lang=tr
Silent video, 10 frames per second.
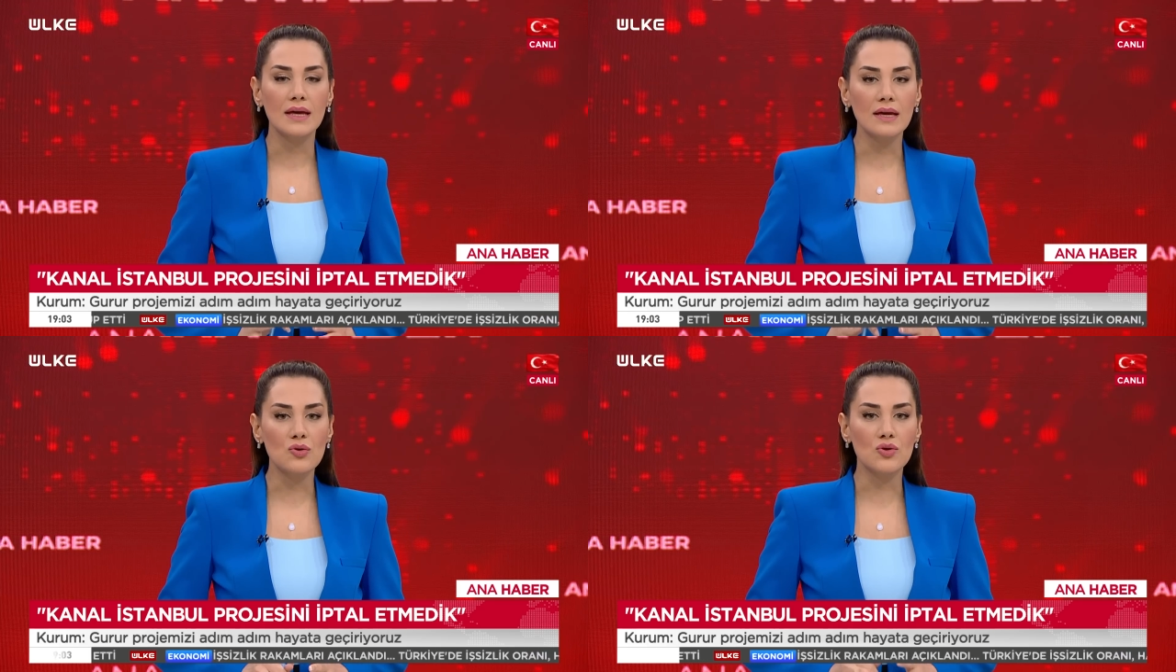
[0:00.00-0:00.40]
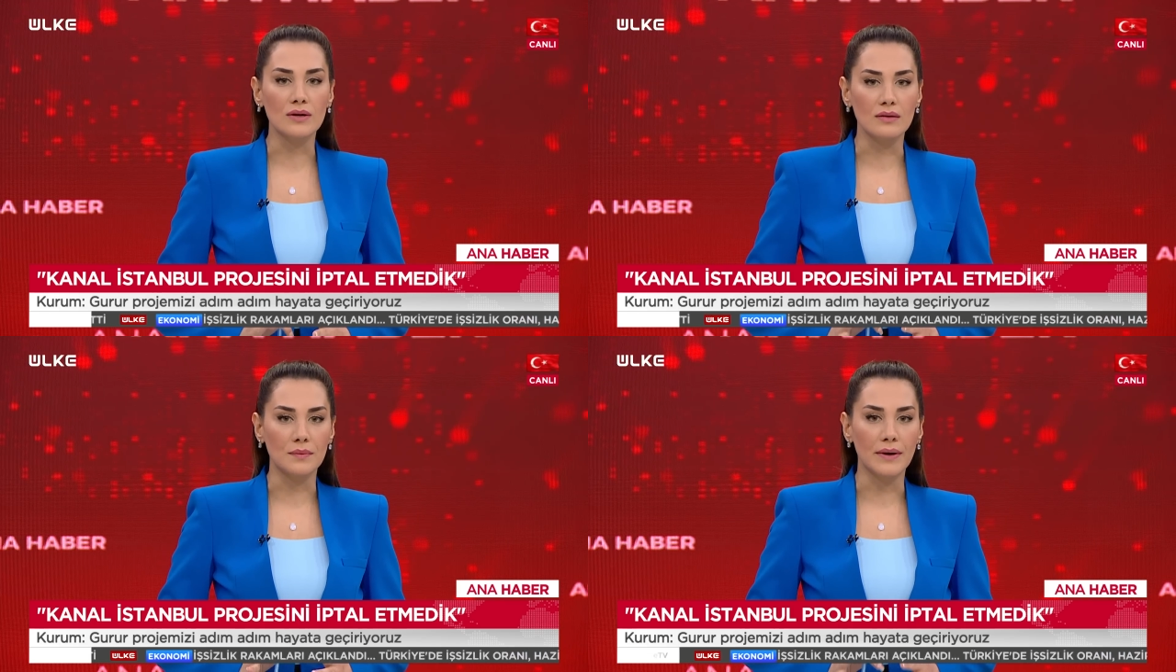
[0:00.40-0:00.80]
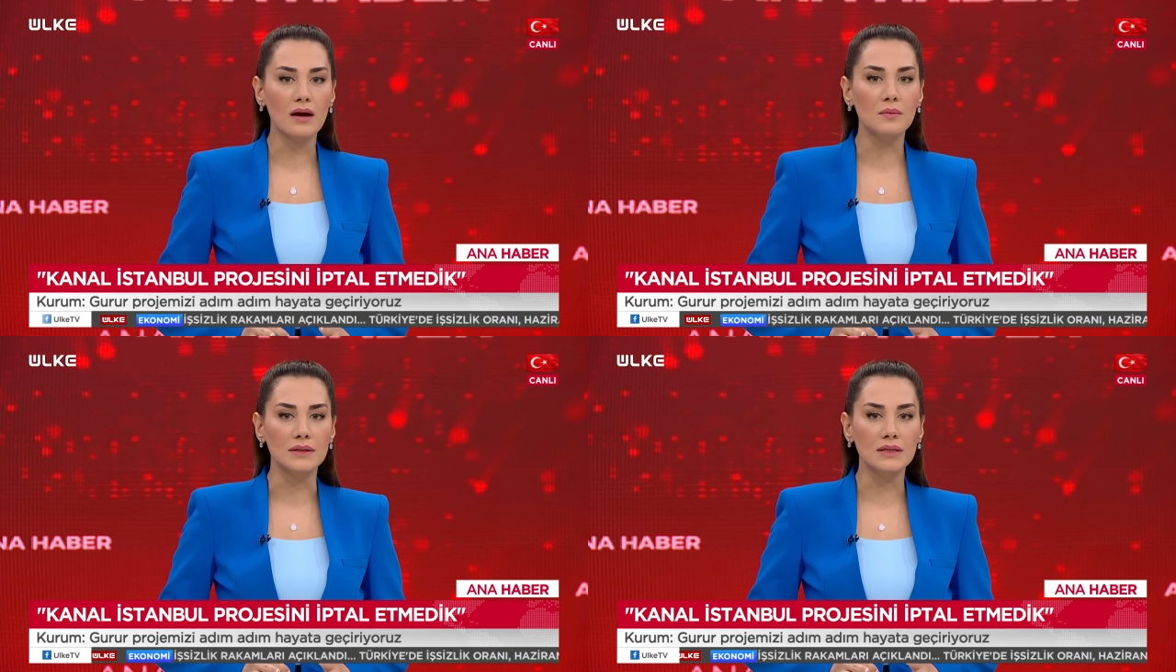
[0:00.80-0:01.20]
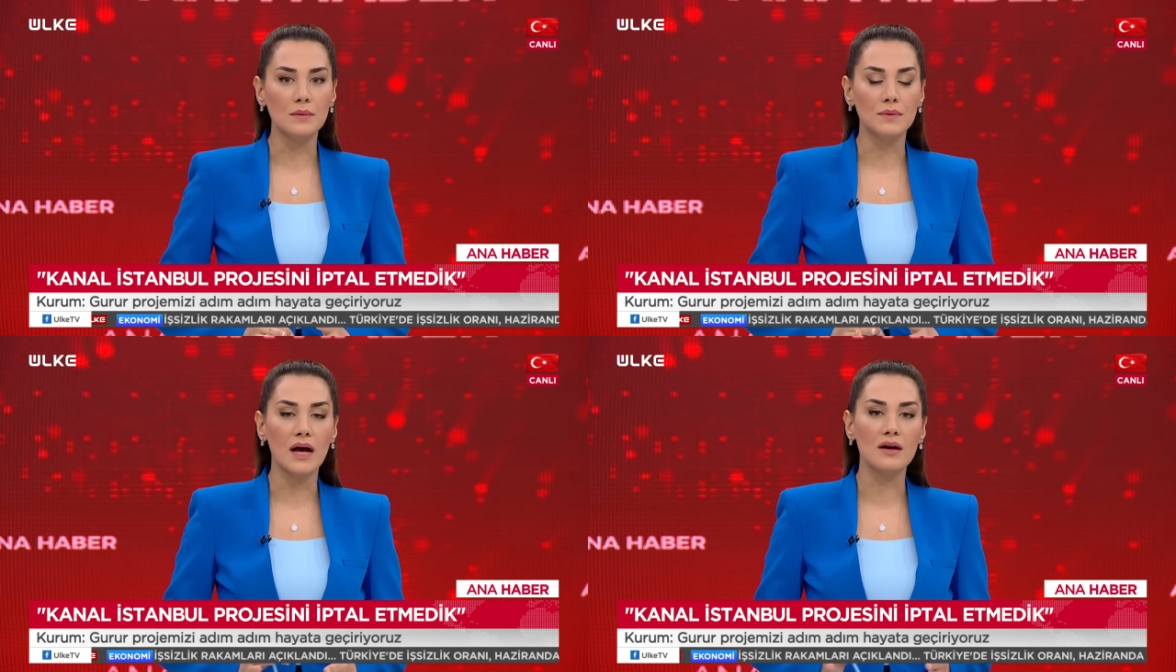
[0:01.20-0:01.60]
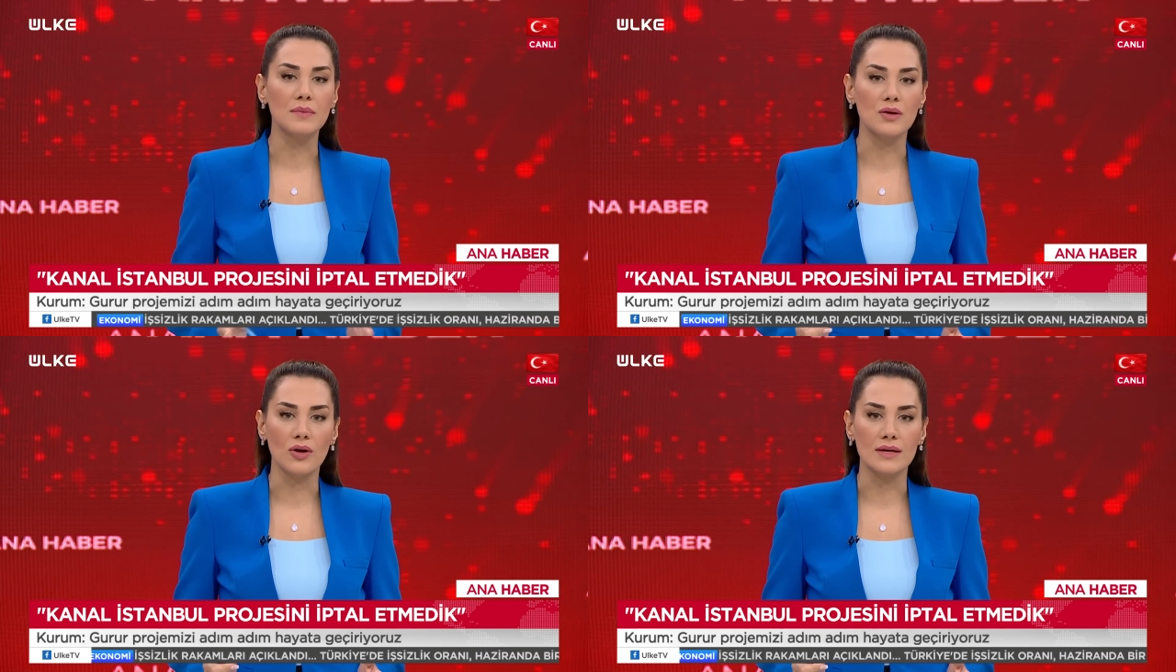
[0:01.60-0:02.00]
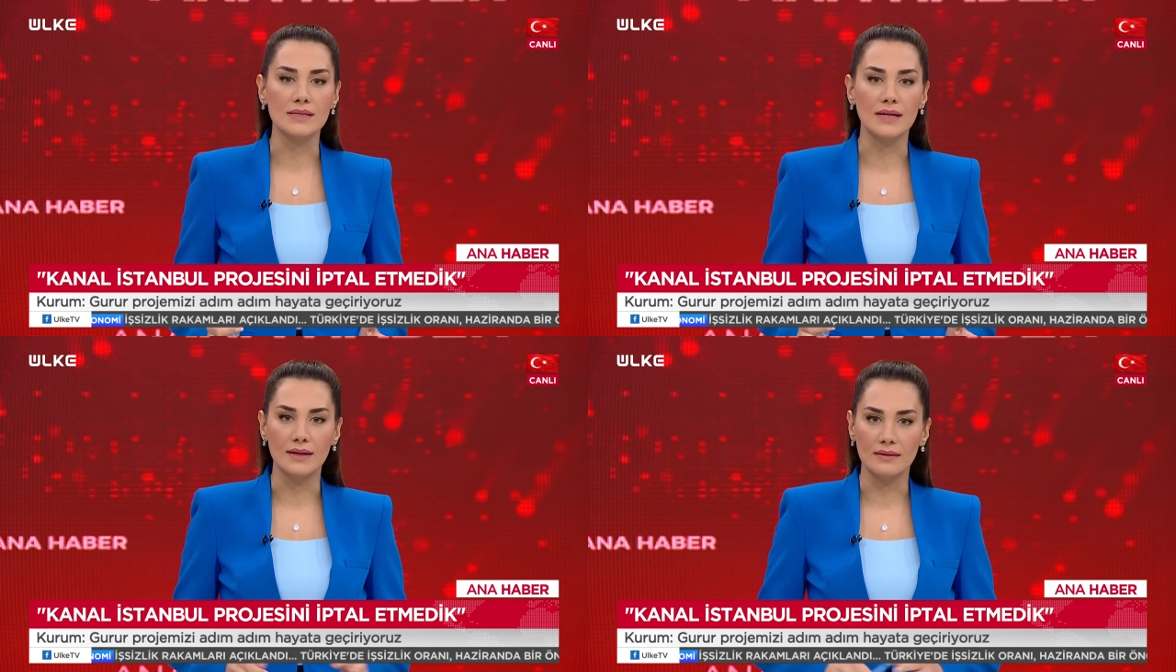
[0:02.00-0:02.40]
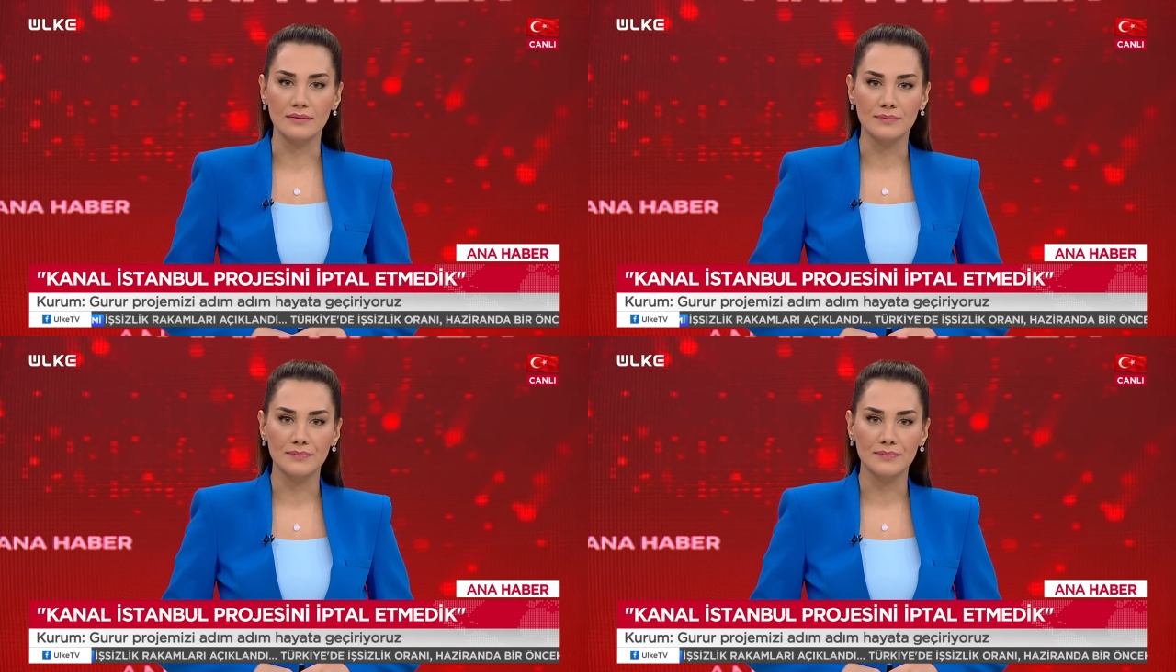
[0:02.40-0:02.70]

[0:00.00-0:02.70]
hiç yarıda bırakmadık, bırakmayacağız denildi.